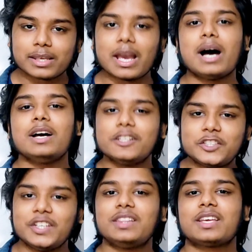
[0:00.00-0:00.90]
क्या
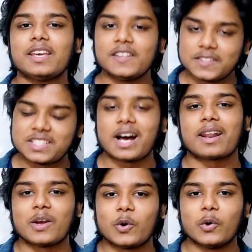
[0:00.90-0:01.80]
जीत के जा
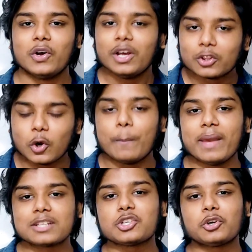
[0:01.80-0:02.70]
रहे हो तो
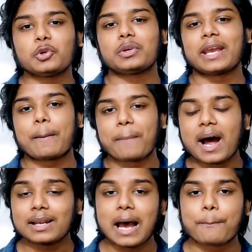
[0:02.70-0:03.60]
मेक श्योर टू टेक अ
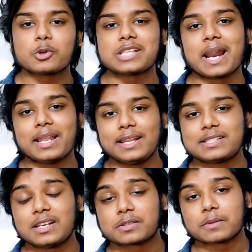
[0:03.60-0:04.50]
पार्ट आपको सारे
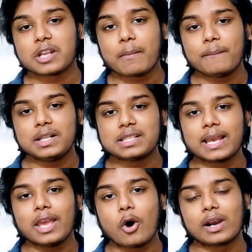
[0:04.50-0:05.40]
लिंक्स डिस्क्रिप्शन में मिल
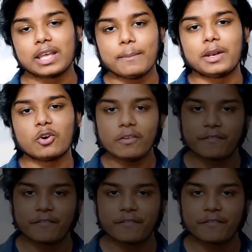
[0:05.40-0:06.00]
जाएंगे और ये बिल्कुल